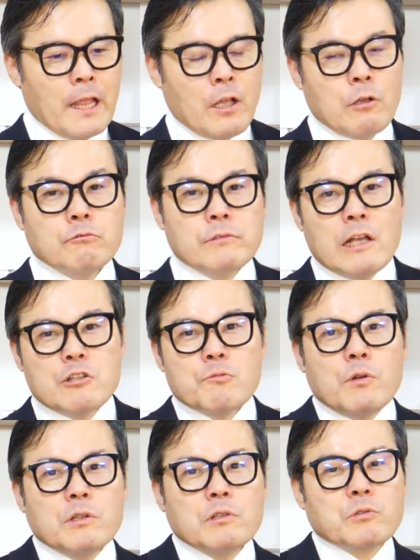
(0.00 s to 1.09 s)
결국 내
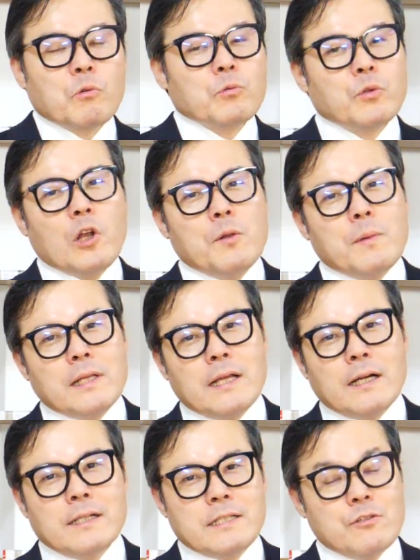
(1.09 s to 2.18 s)
주머니로 들어온 돈이
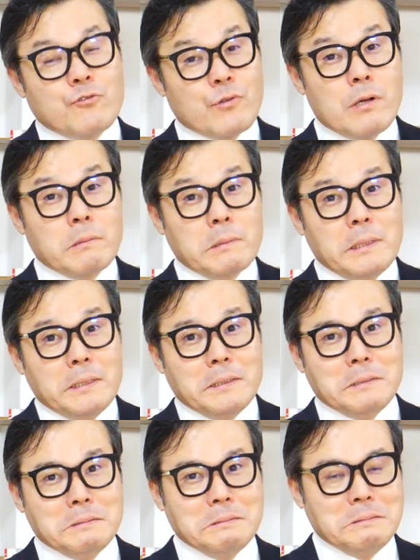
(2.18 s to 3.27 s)
얼마냐가 제일 중요한
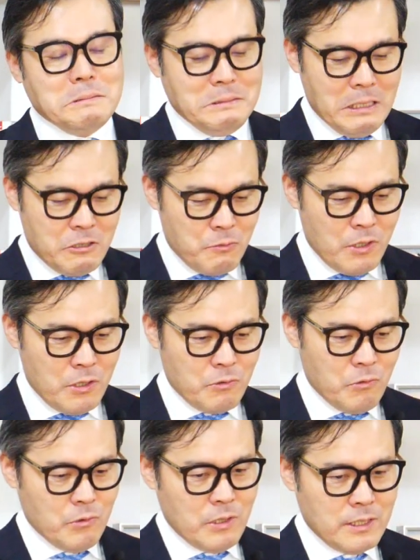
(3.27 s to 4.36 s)
거예요 내 주머니
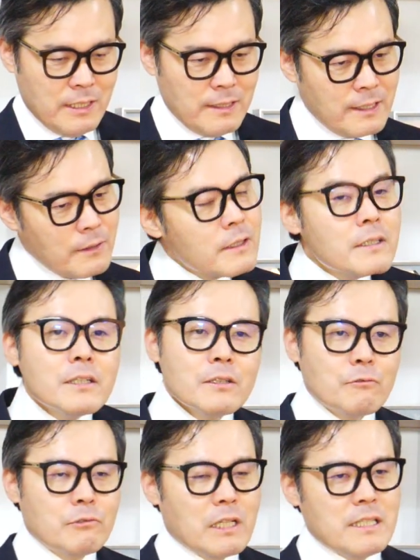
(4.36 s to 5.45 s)
들어온 근데
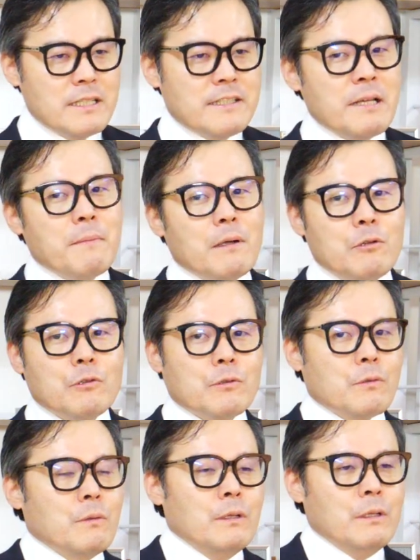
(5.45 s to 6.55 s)
우리가 이제
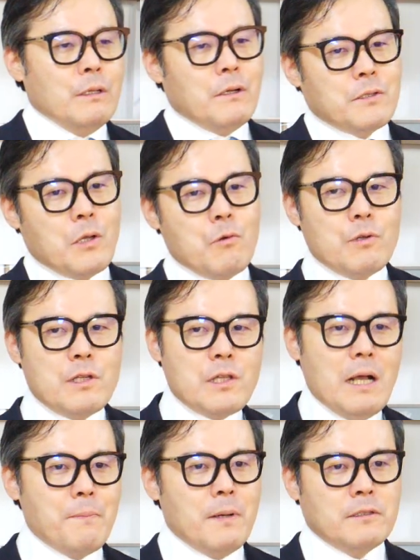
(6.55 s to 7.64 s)
시쳇말로 서울에서
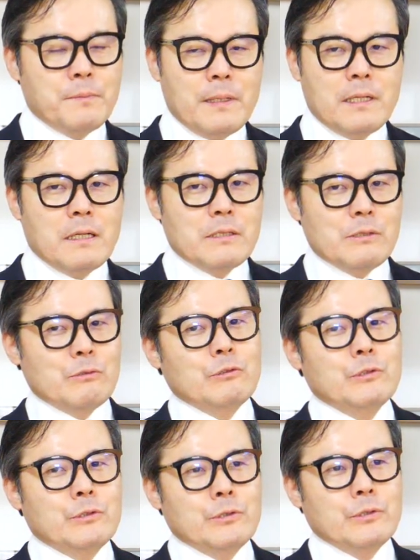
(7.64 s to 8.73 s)
아파트
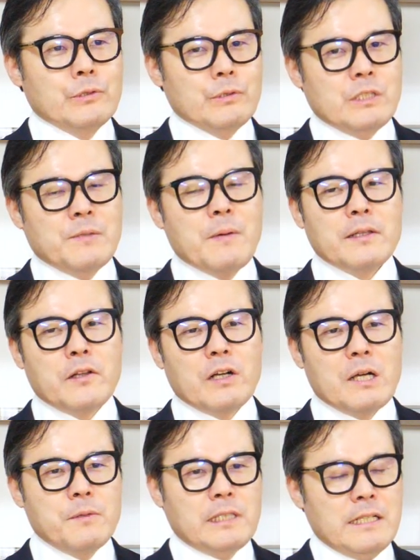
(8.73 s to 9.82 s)
팔아가지고 지방
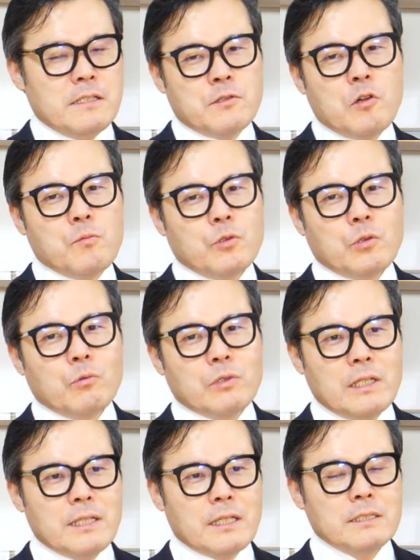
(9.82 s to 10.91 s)
내려가면 다시는 서울 못
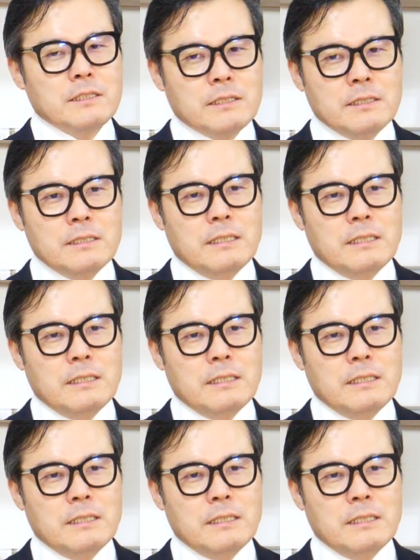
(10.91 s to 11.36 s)
들어온다는 얘기는